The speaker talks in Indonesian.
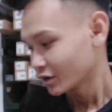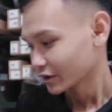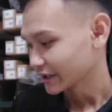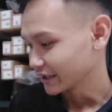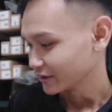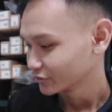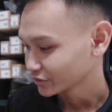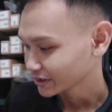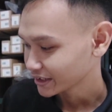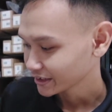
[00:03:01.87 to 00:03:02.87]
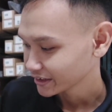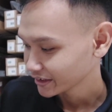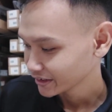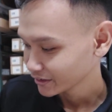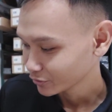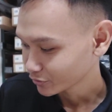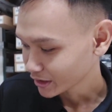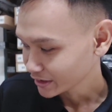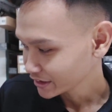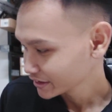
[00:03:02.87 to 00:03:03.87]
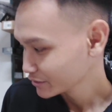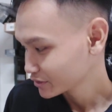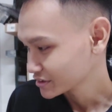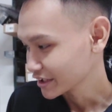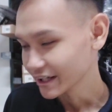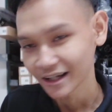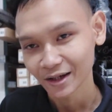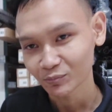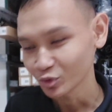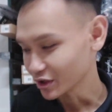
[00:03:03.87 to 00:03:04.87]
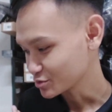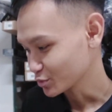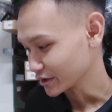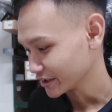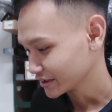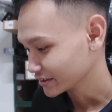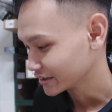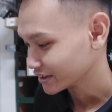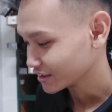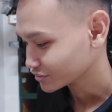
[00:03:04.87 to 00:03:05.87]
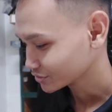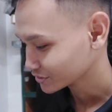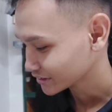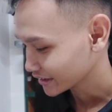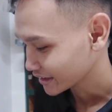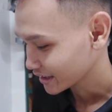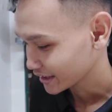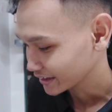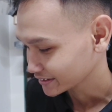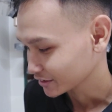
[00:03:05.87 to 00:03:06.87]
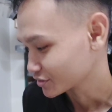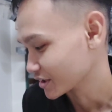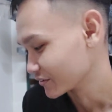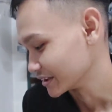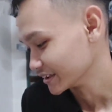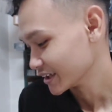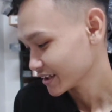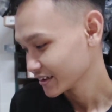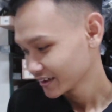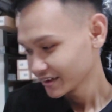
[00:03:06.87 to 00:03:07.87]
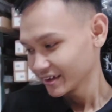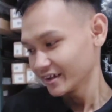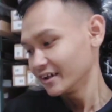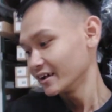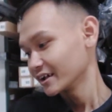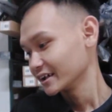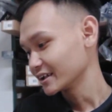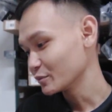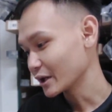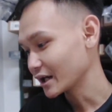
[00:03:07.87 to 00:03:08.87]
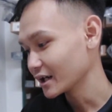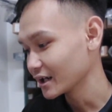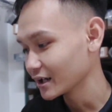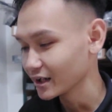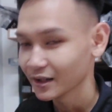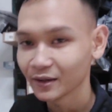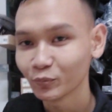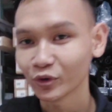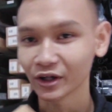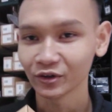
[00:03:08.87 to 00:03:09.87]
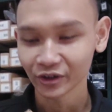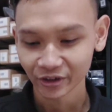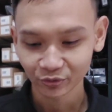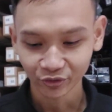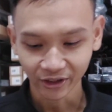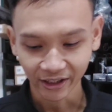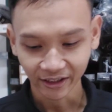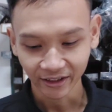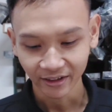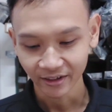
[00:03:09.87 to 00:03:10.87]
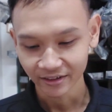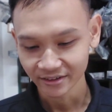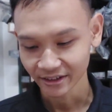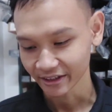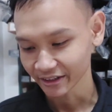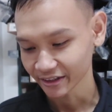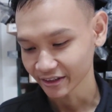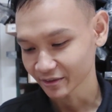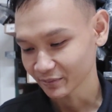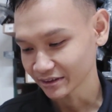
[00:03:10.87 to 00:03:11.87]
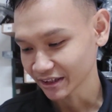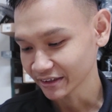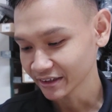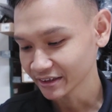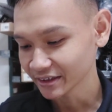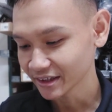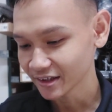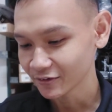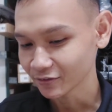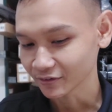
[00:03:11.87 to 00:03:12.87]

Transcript: oke untuk dari ukurannya ini udah saya buka semuanya jadi langsung saya highlight satu-satu aja kita bakal buka dulu ini untuk dari seri kemasannya dia